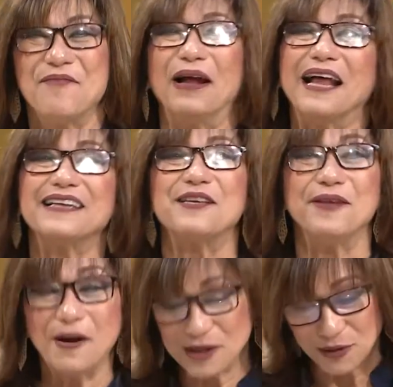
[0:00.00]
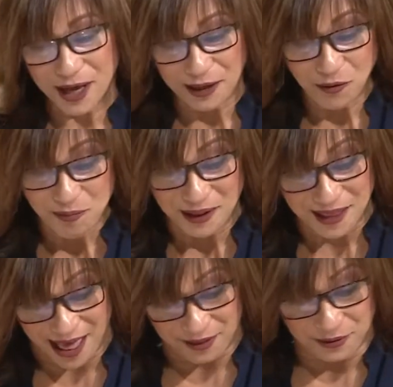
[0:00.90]
para recibir a nuestro querido
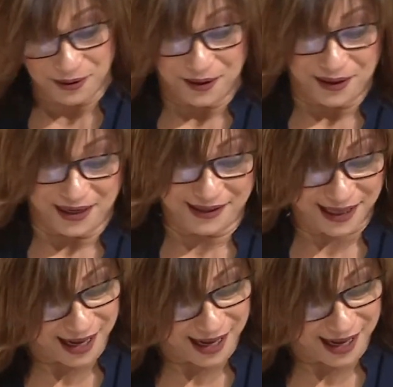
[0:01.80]
invitado, este